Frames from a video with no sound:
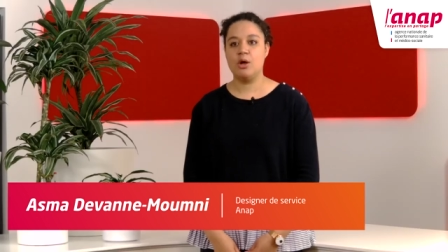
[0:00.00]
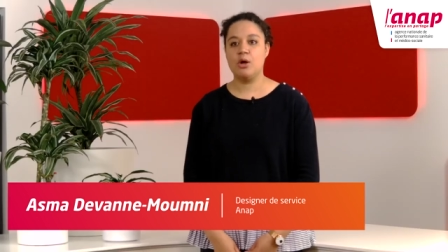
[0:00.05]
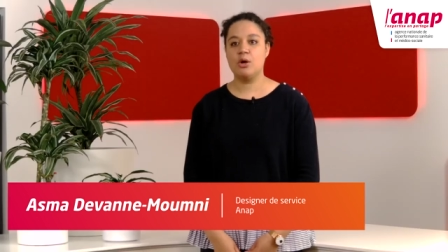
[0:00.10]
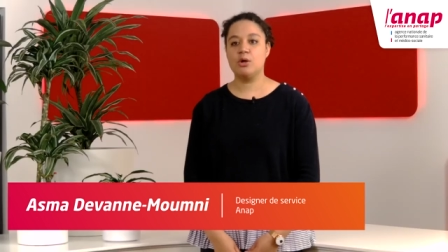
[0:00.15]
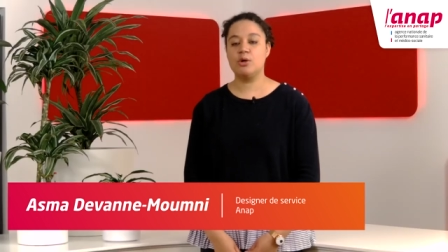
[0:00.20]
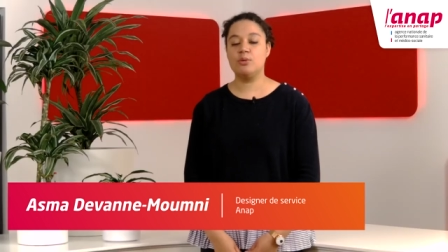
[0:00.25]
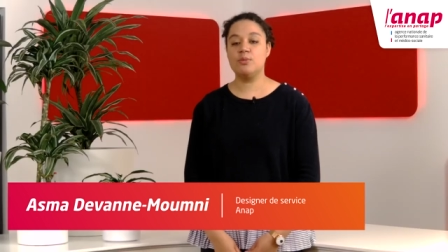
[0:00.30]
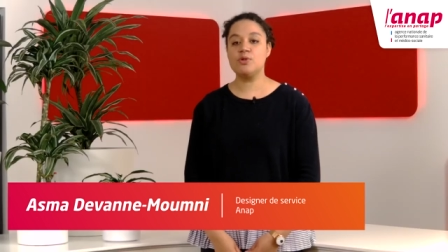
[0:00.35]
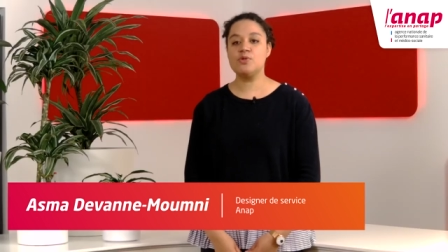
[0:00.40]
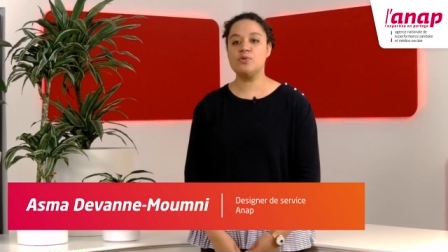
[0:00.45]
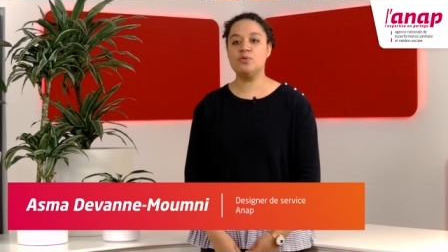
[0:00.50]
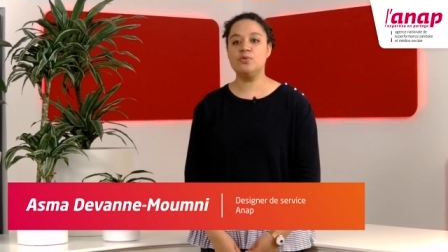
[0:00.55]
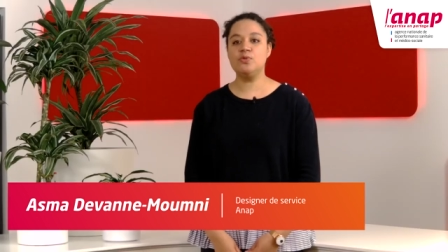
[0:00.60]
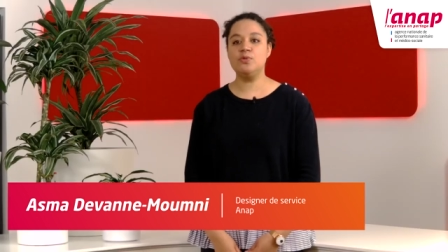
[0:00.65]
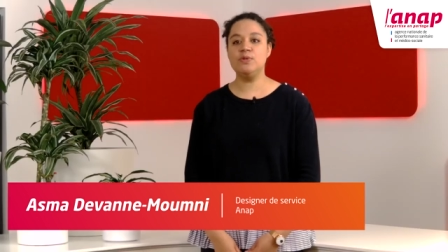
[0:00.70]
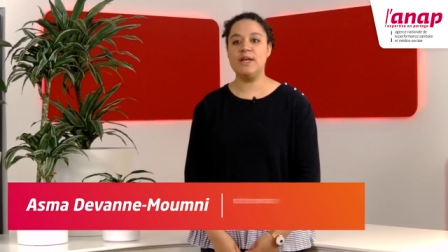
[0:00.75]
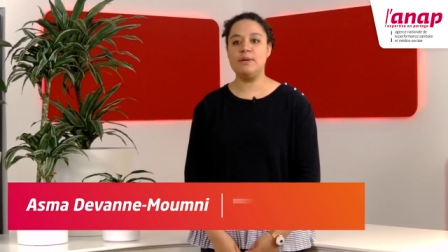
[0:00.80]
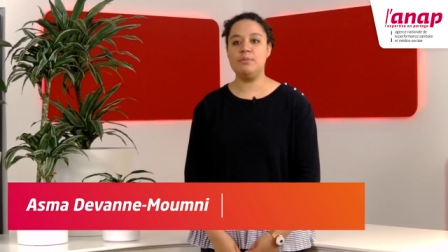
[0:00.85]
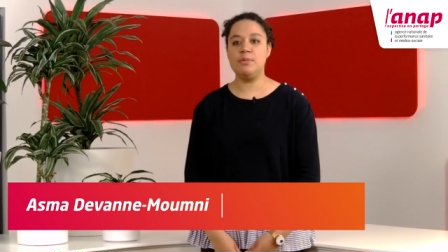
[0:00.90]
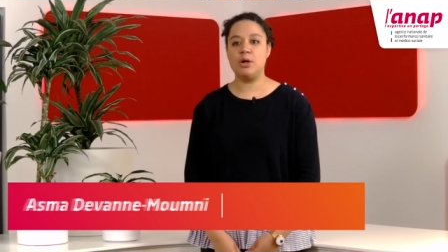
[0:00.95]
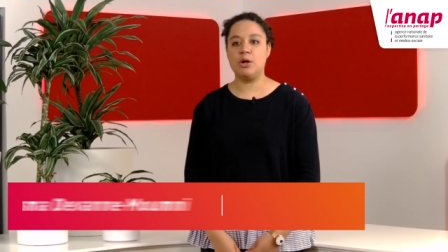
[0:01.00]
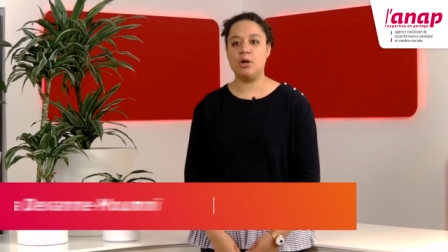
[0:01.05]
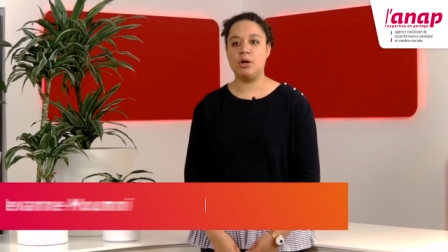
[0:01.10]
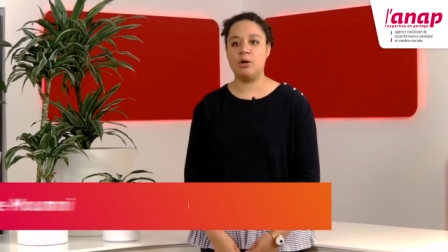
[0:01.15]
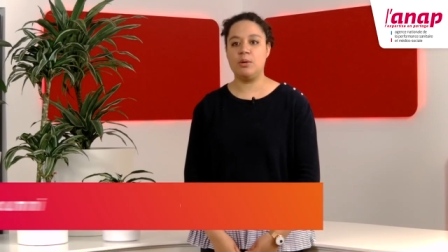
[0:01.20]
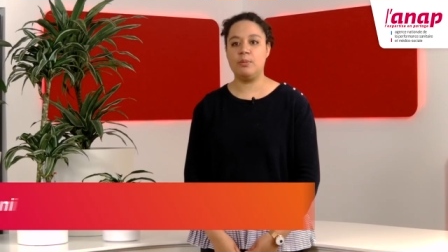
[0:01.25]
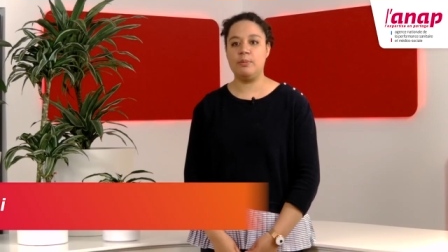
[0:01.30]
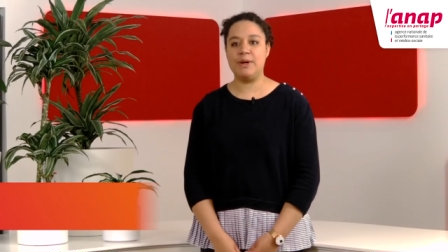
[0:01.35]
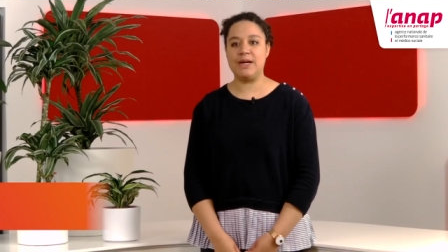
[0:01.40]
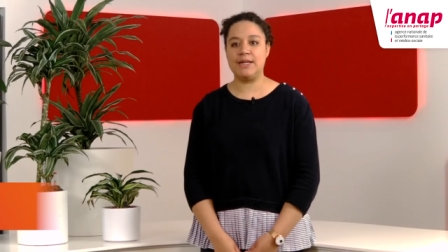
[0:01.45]
Commençons tout
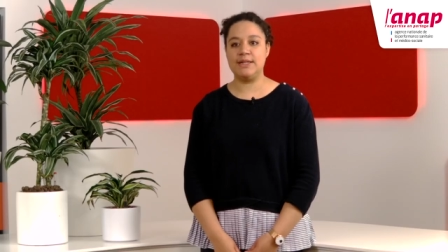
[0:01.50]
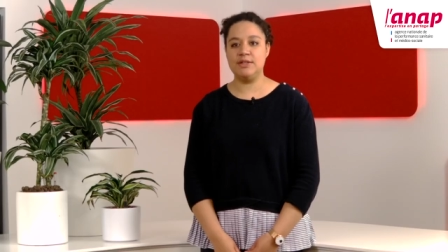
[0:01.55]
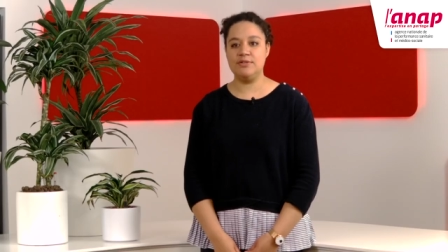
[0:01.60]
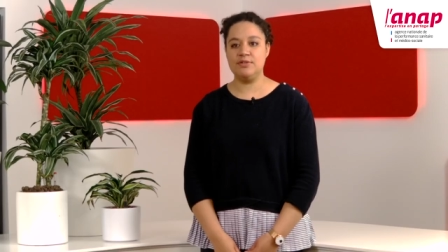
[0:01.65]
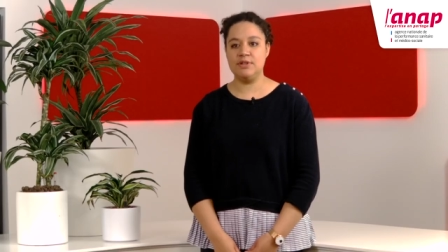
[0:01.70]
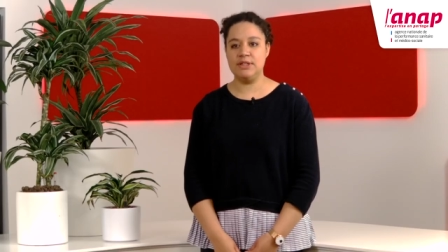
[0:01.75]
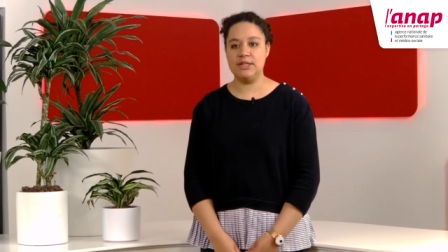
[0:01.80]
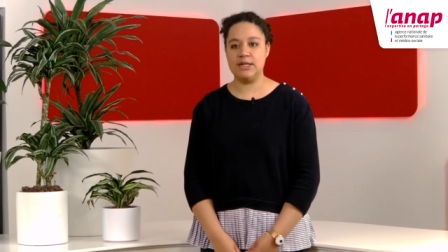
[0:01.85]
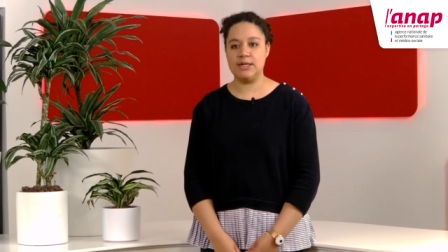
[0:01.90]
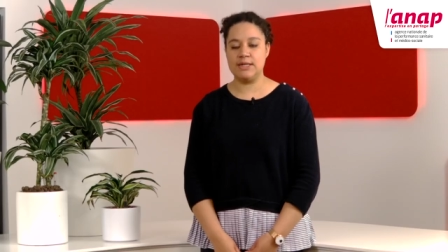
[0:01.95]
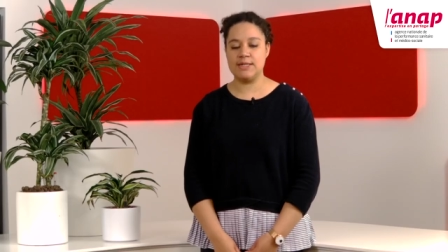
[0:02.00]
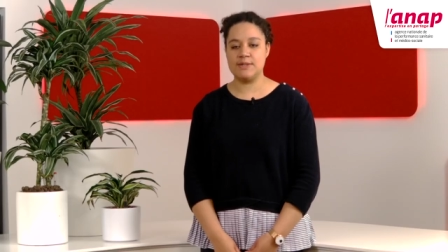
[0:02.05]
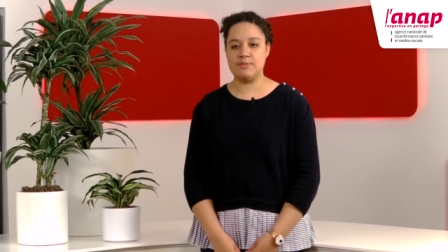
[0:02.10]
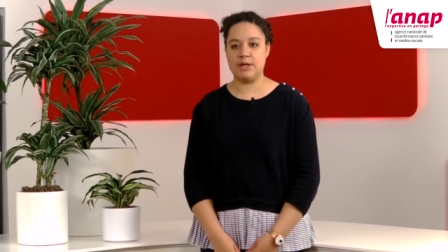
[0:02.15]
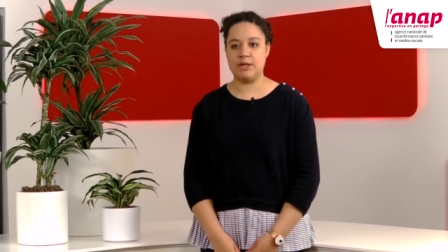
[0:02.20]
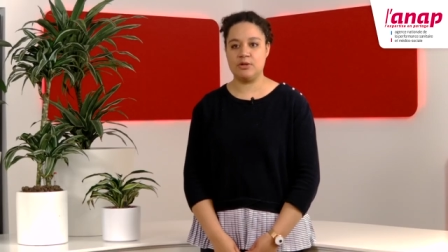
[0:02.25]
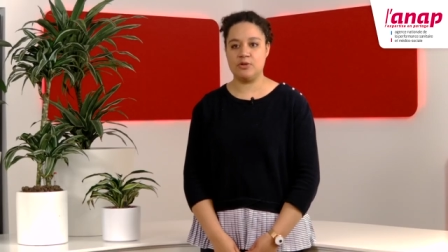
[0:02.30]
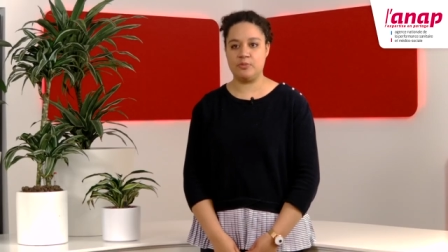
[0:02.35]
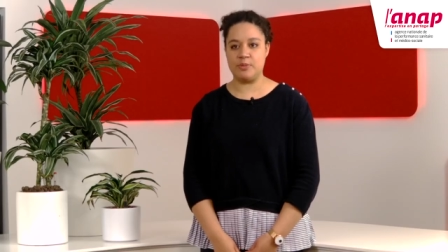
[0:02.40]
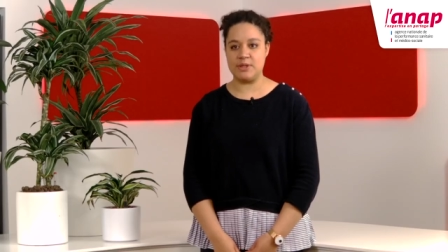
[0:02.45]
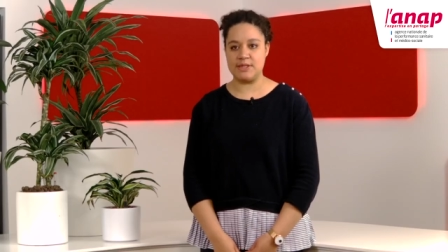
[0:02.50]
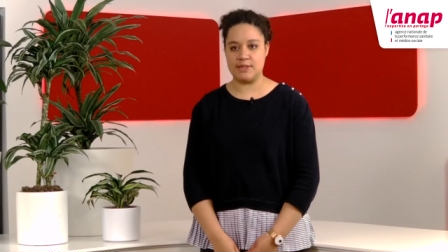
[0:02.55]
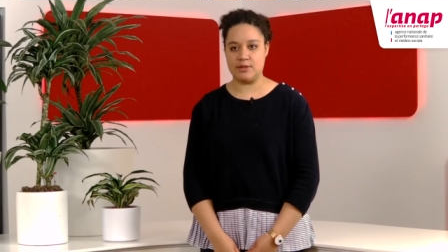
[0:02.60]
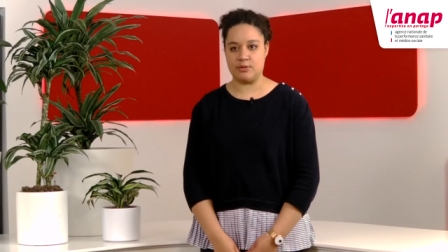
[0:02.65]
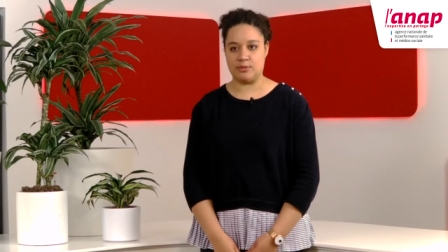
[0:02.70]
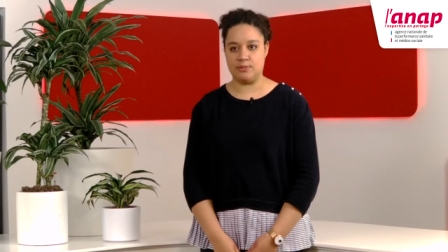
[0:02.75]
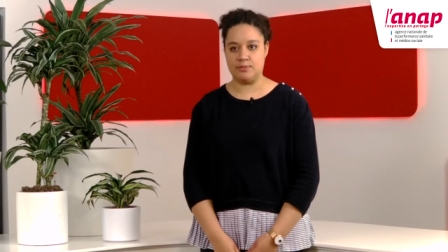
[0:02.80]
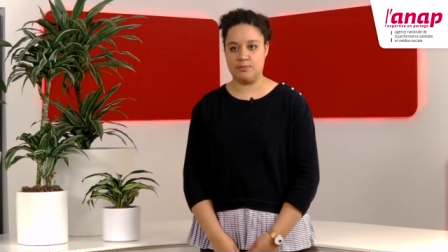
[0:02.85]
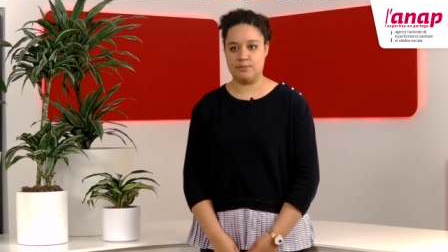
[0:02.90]
d'abord par définir l'expérience patient.